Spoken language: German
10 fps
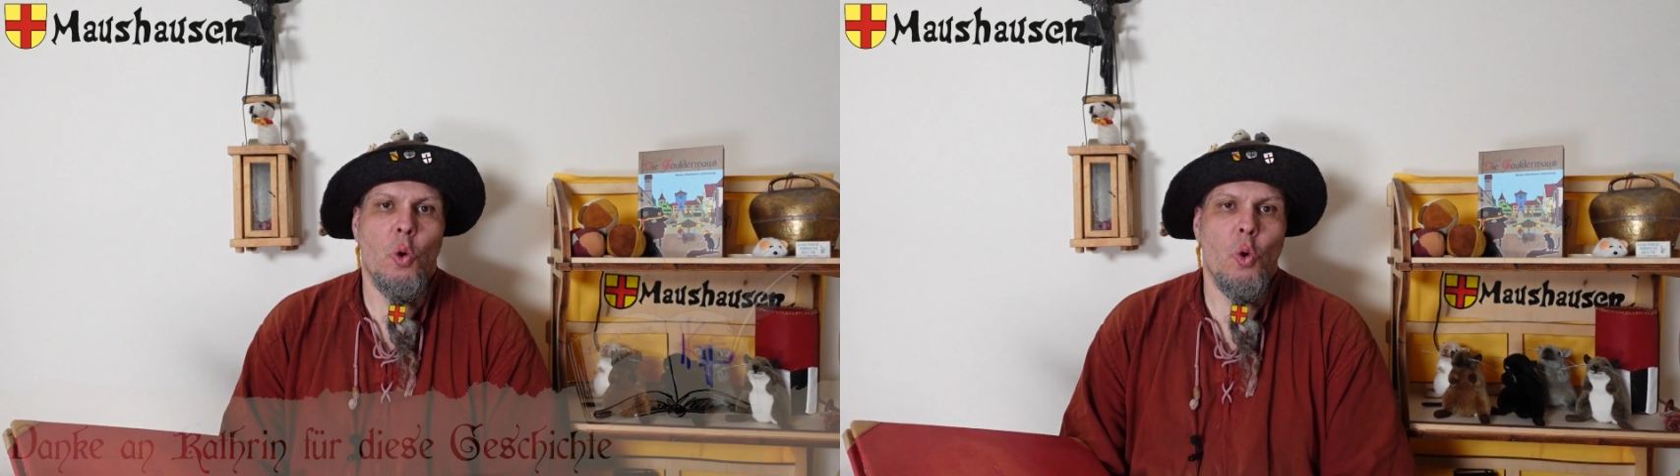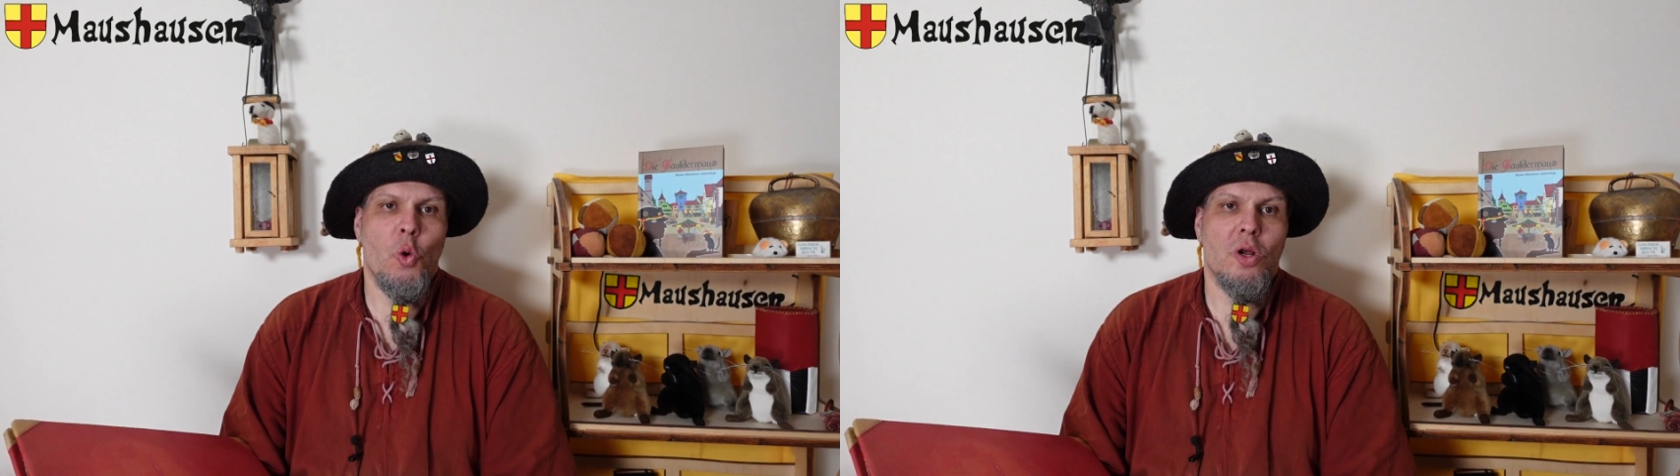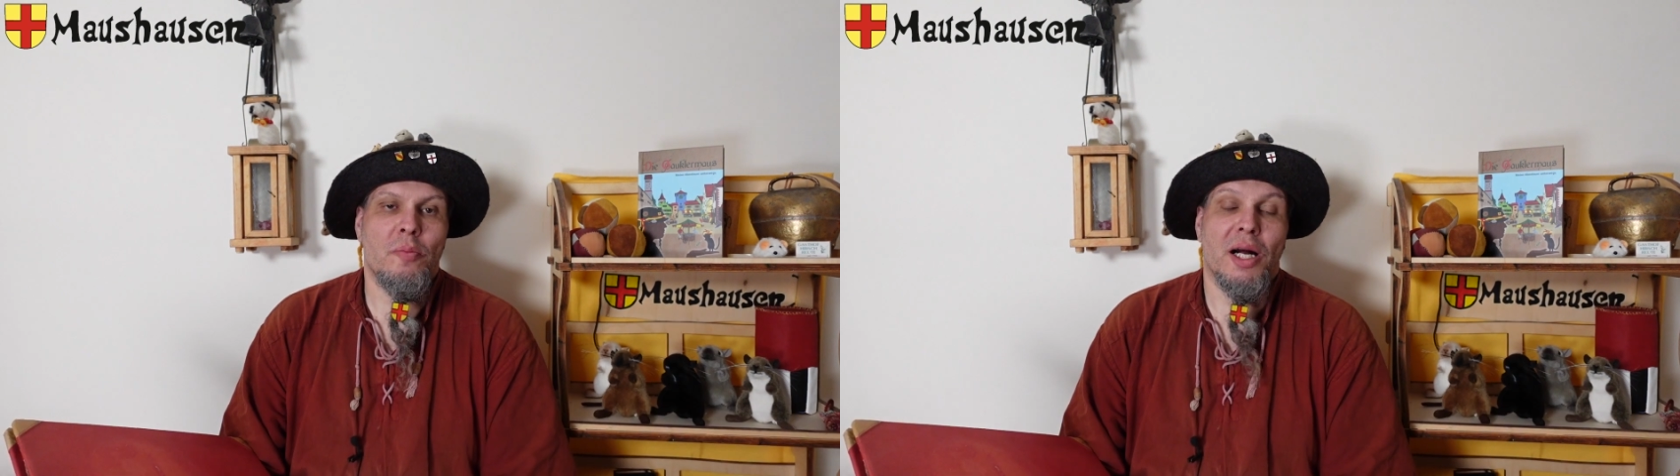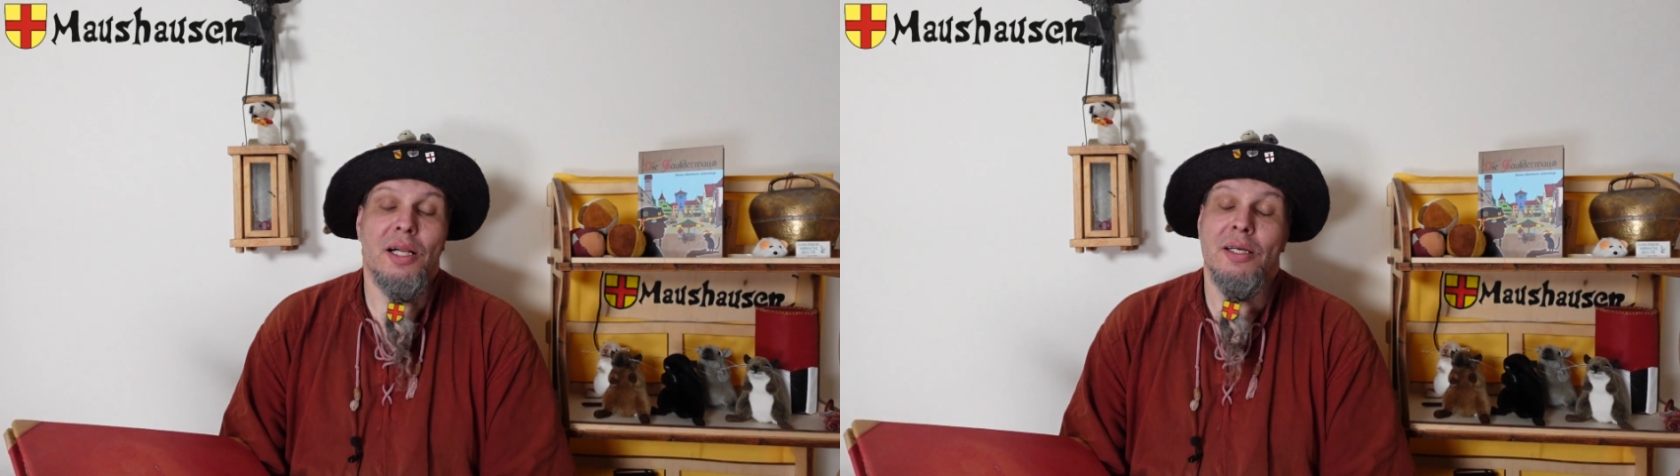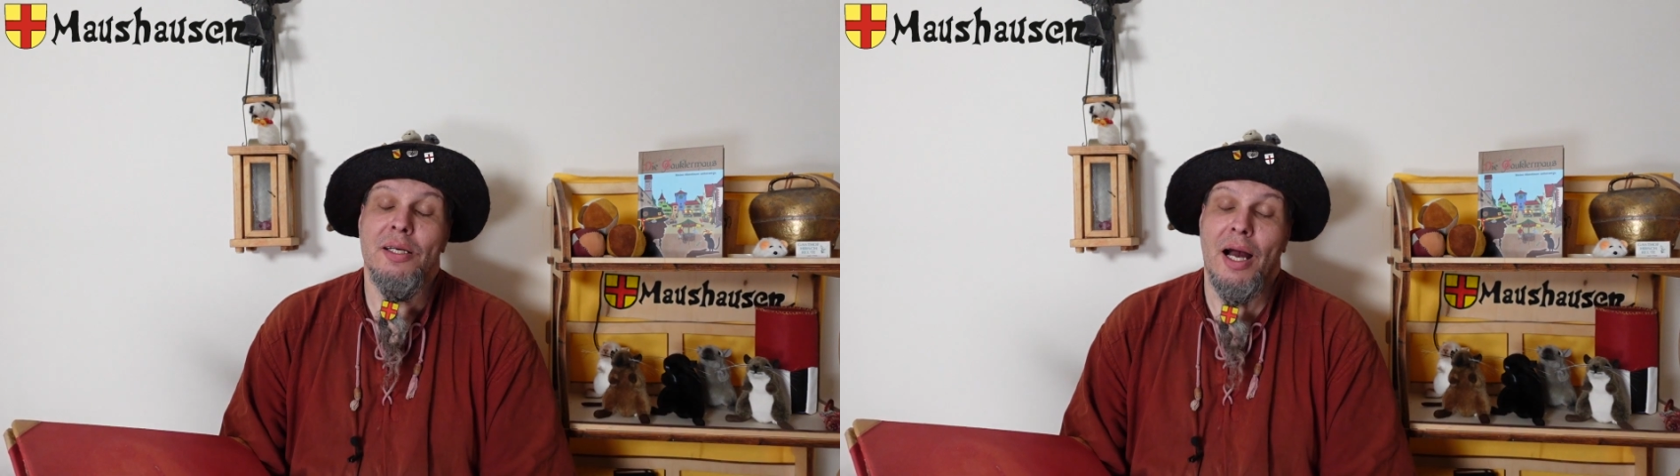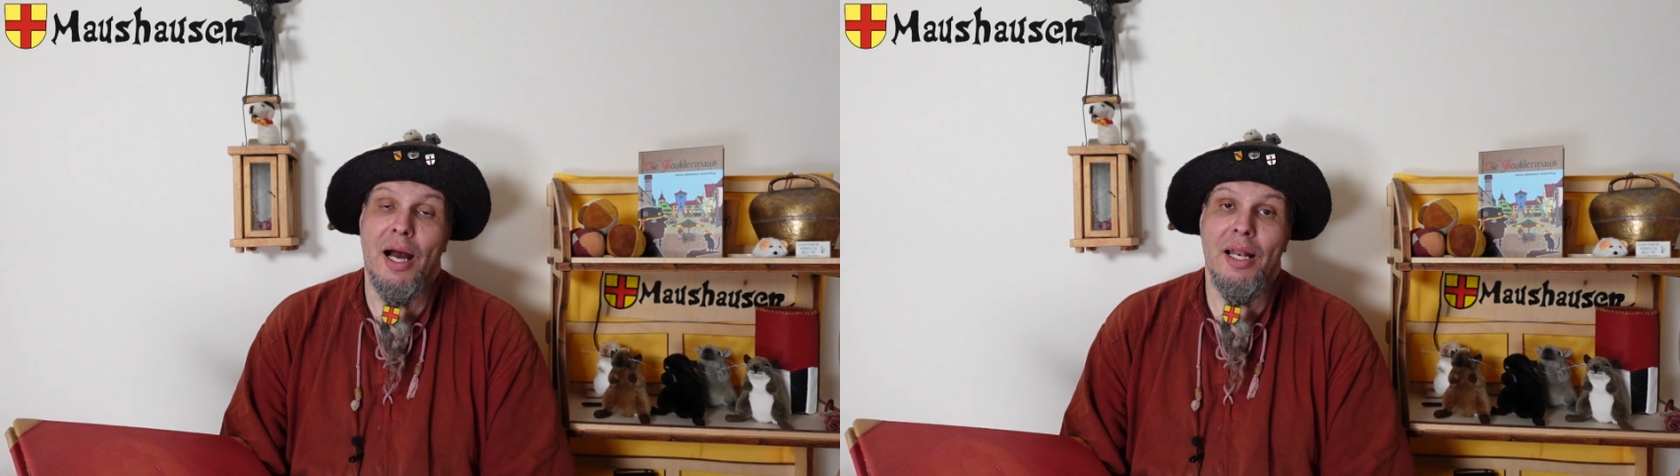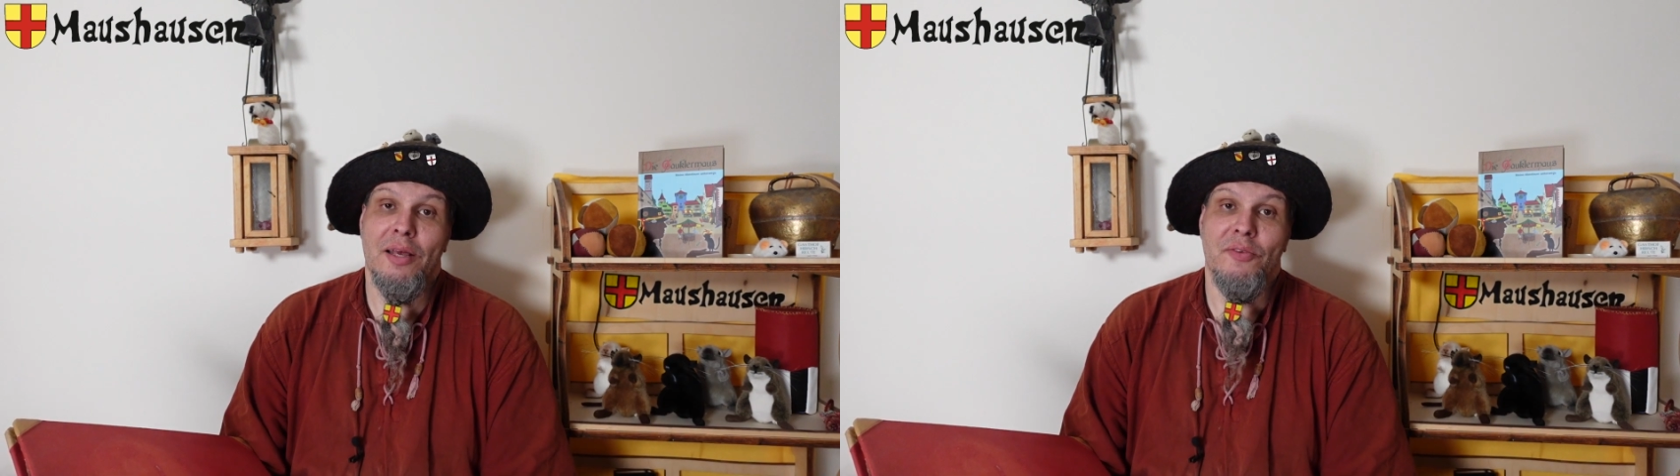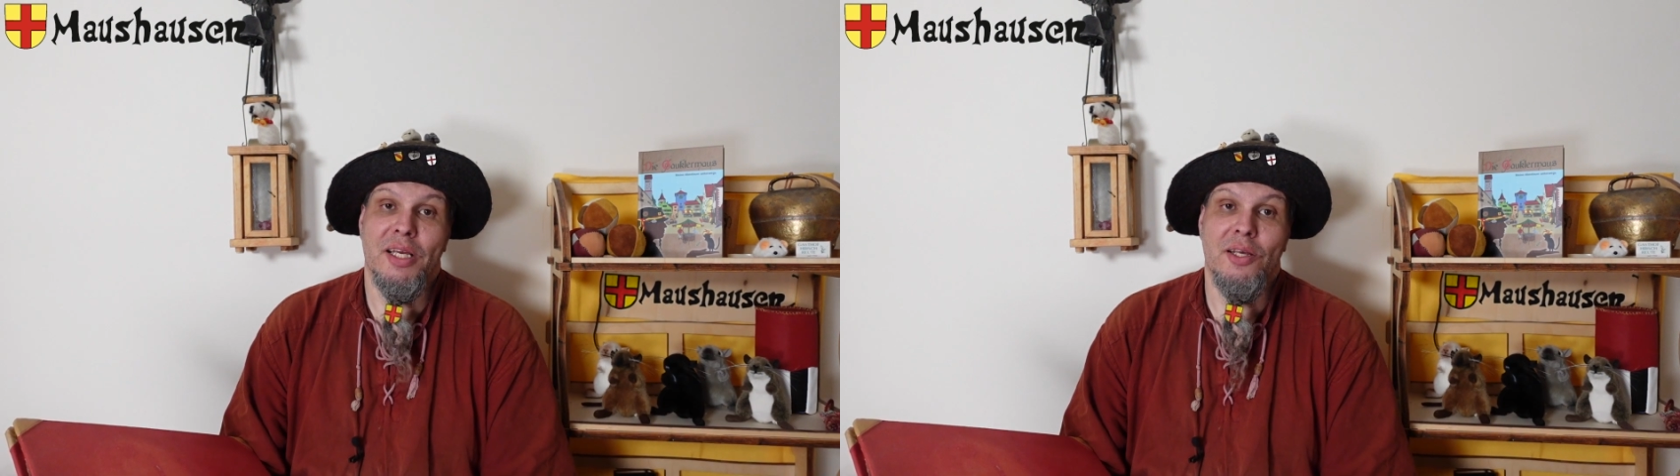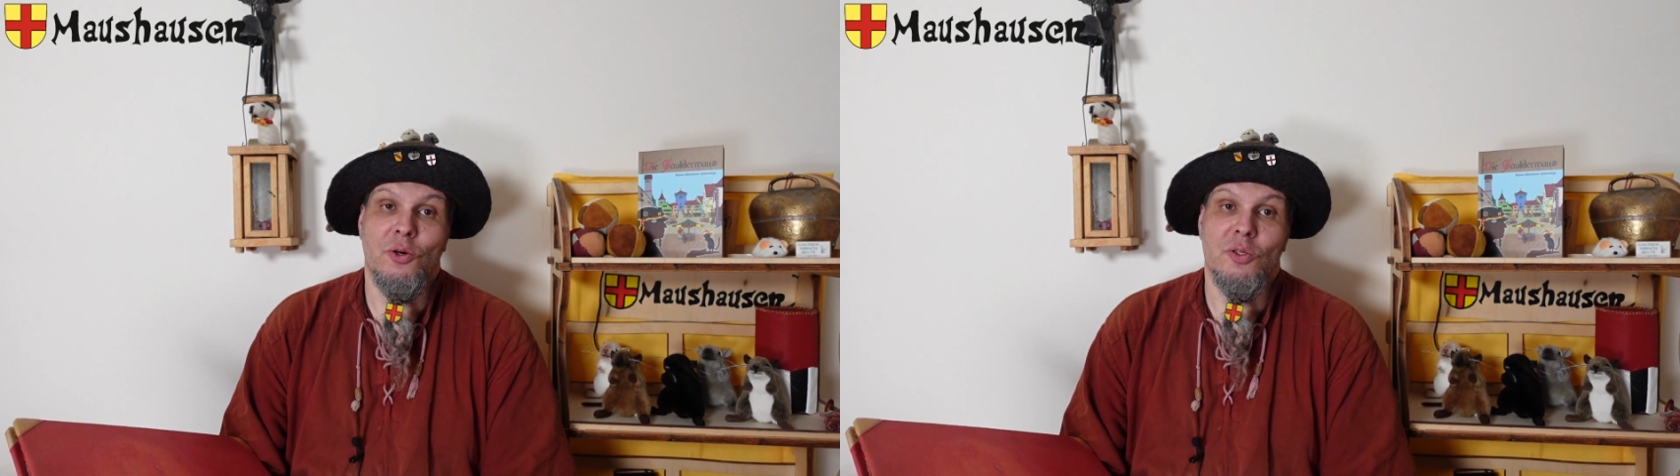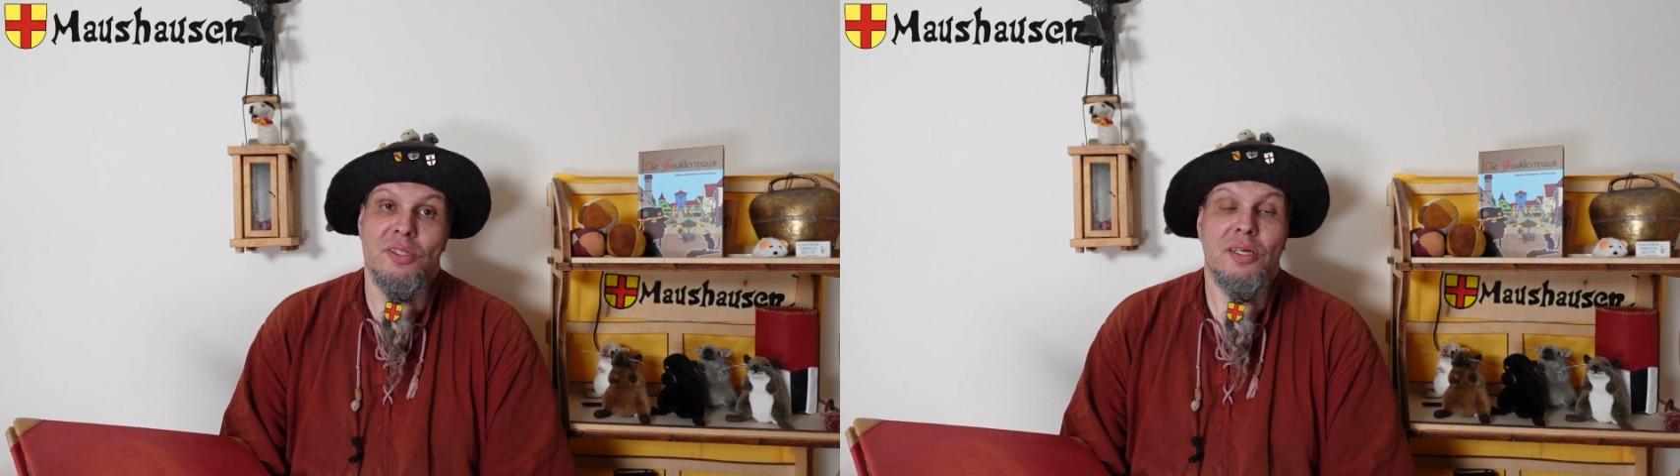oder mal alle
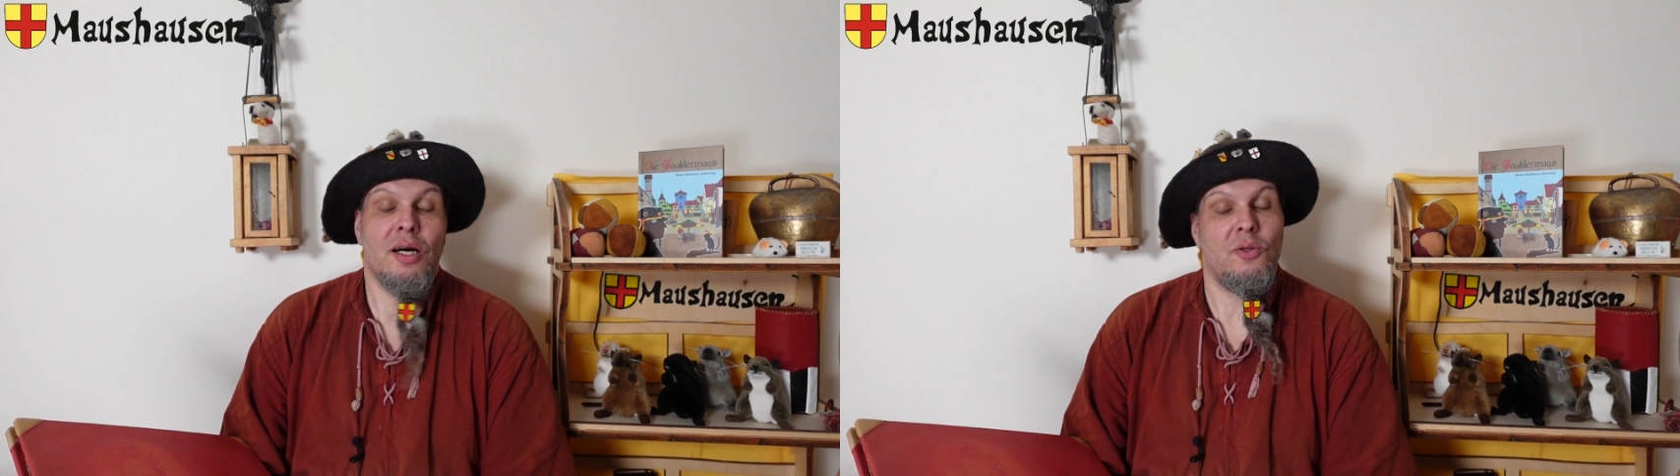Videos